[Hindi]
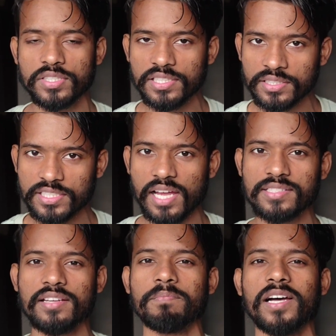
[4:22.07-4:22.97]
तीन चार
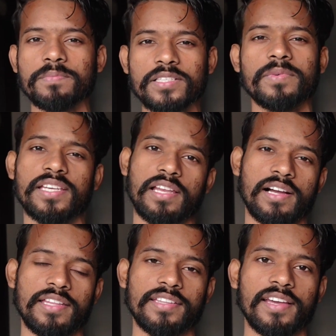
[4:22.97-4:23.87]
चार पाँच पाँच महीने
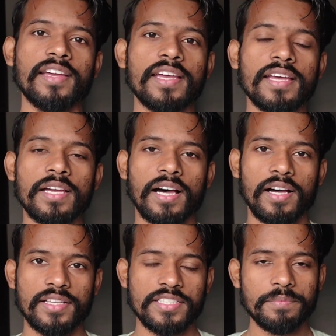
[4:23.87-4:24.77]
लगा देते
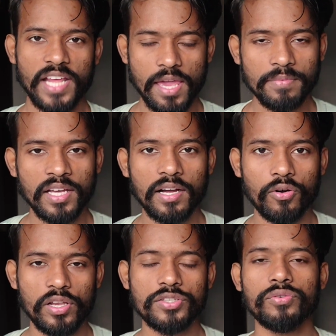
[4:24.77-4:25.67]
हैं जब टाइम था
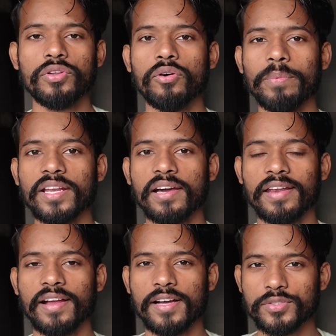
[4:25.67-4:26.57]
कॉलेज को रीओपन
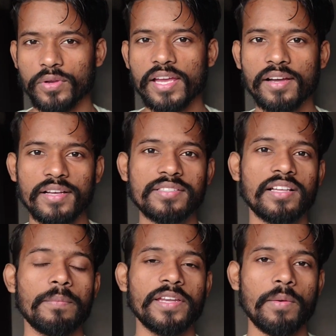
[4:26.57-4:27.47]
करने का जुलाई
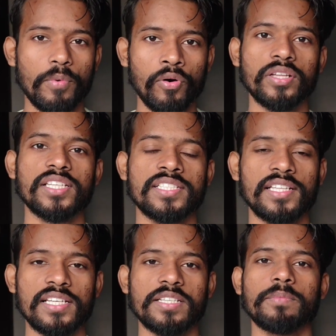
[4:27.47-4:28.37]
अगस्त का महीना बहुत
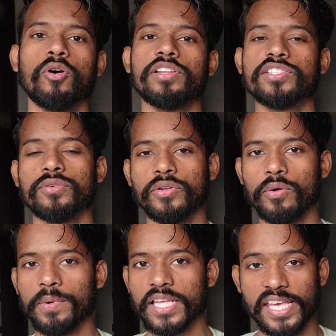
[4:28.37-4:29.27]
अच्छा था जब कॉलेज को
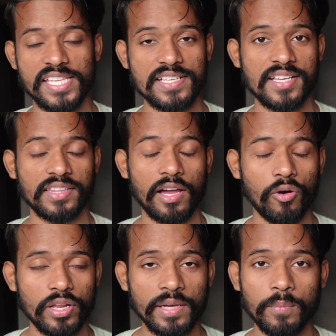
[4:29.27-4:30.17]
रीओपन किया जा सकता है
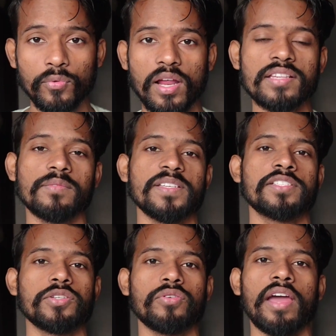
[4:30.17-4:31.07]
और एक पूरा
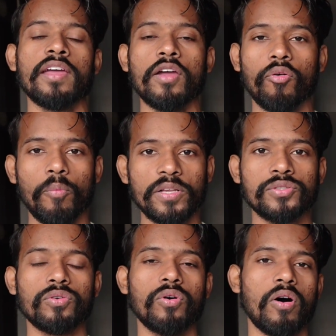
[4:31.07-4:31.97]
सेमेस्टर जो है वो
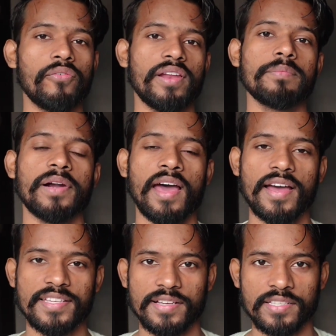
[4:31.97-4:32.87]
बच्चों को ऑफलाइन
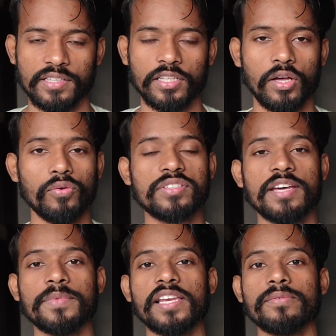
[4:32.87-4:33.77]
पढ़ाया जा सकता था उस
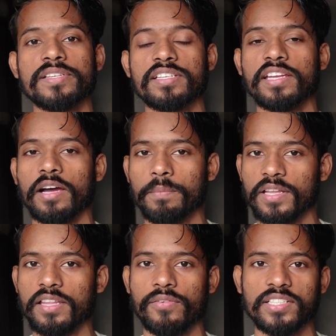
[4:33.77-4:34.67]
टाइम दिल्ली यूनिवर्सिटी ने
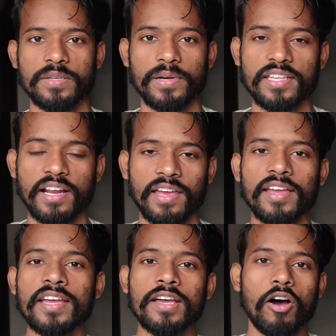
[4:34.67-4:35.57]
अपने दरवाजे बंद
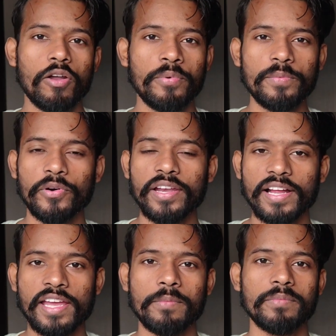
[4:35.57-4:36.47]
रखे और फिर बोलने
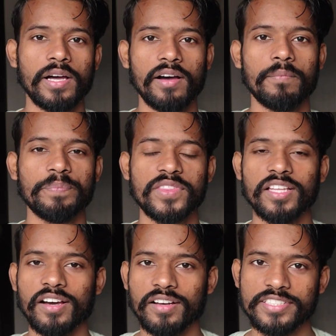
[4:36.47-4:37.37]
हैं कि
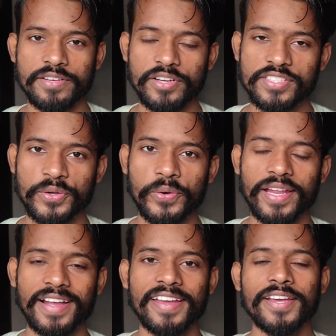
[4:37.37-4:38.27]
हम जनवरी से
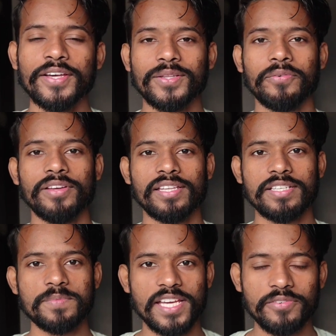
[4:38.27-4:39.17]
खोलेंगे तो फिर
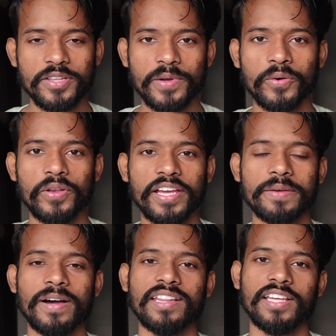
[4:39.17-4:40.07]
जब जनवरी में खोलने
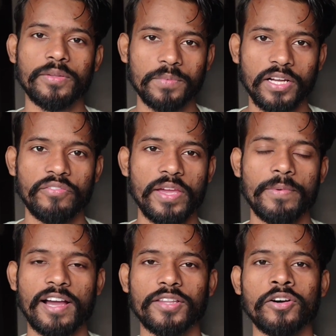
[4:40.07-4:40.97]
की बात आई तब तक
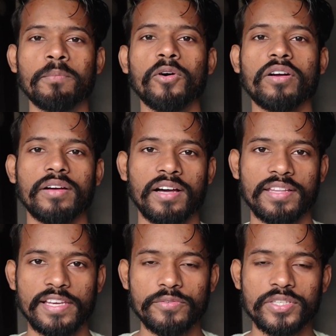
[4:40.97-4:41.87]
वेव आ गई तो हम लोग
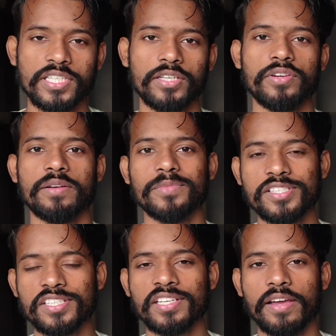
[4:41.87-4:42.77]
दिल्ली यूनिवर्सिटी का जो
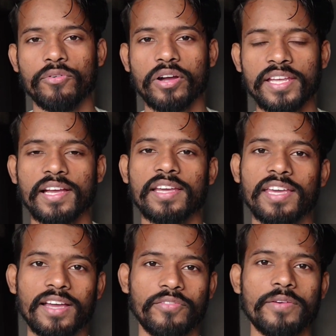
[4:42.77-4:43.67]
एडमिनिस्ट्रेशन है वो कहीं ना कहीं
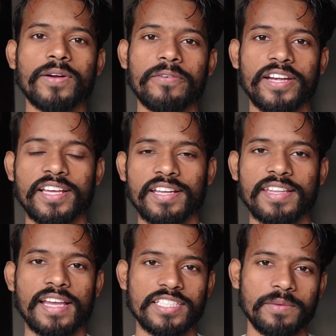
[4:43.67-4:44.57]
एक वेव का वेट
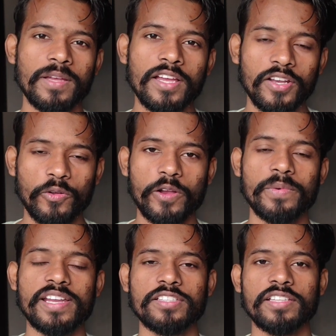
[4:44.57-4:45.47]
करता है कि जब
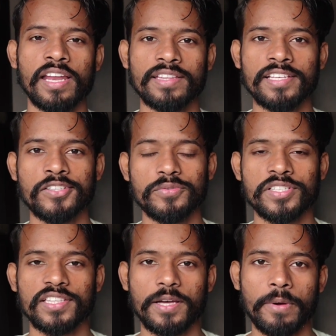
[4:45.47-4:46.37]
नॉर्मल रहती है
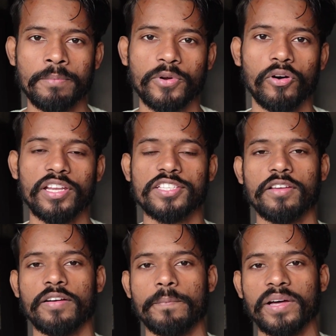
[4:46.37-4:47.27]
सिचुएशन तब हम कॉलेज
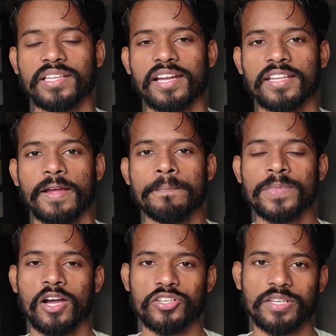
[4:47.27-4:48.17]
बंद कर दे
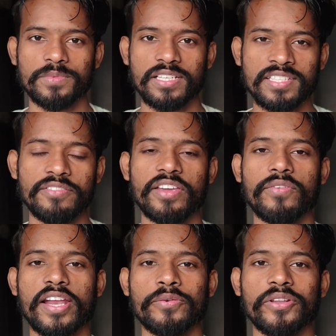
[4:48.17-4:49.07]
और जब जैसी
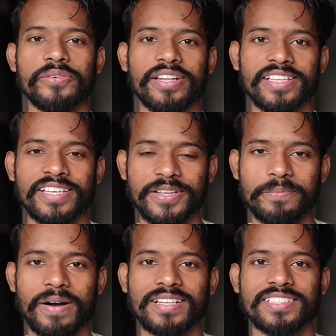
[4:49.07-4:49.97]
वेव आने वाली बात है तो
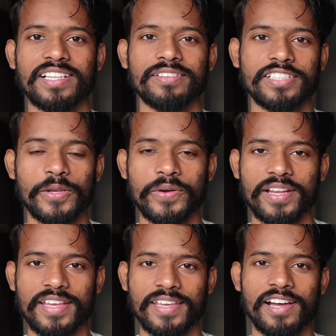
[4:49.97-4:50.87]
हम बात चल चालू
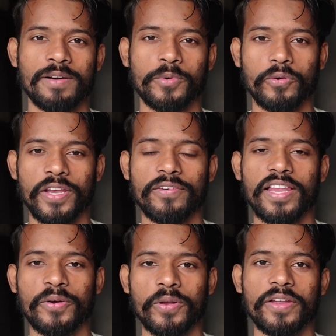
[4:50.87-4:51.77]
कर दे कि हाँ हम खोलने
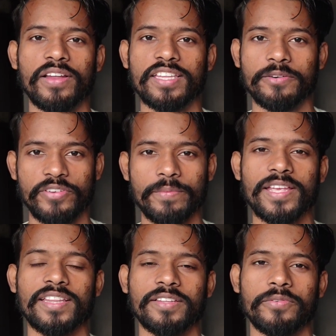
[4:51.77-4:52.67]
वाले खोलने वाले जब वेव
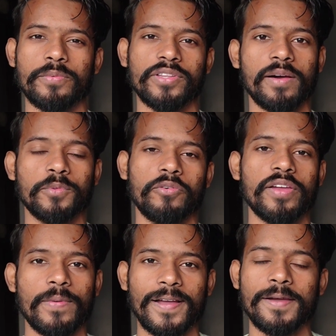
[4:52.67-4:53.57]
आ जाती है तो फिर बोलते हैं अब तो
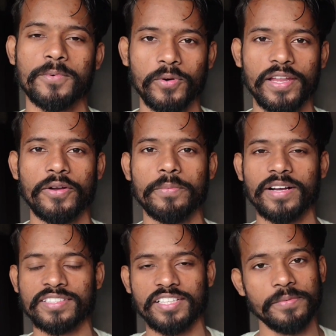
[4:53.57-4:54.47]
वेव आ गई अब खोलने का कोई
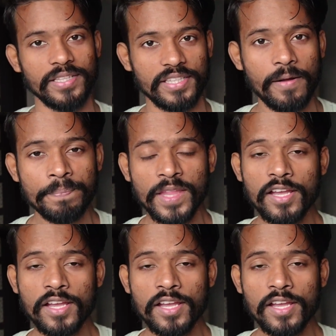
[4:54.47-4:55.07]
मकसद ही बनता